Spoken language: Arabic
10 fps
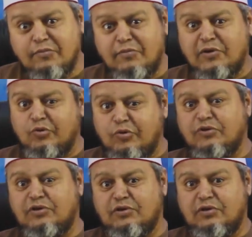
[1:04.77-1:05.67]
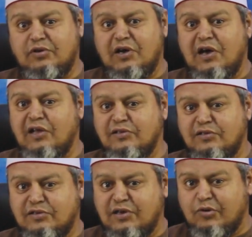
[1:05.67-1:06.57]
بدون
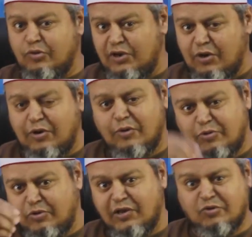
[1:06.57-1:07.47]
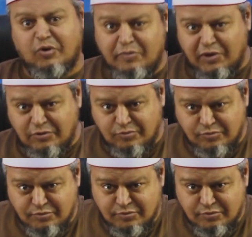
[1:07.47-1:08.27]
أن تقول له أو بدون أن تخبره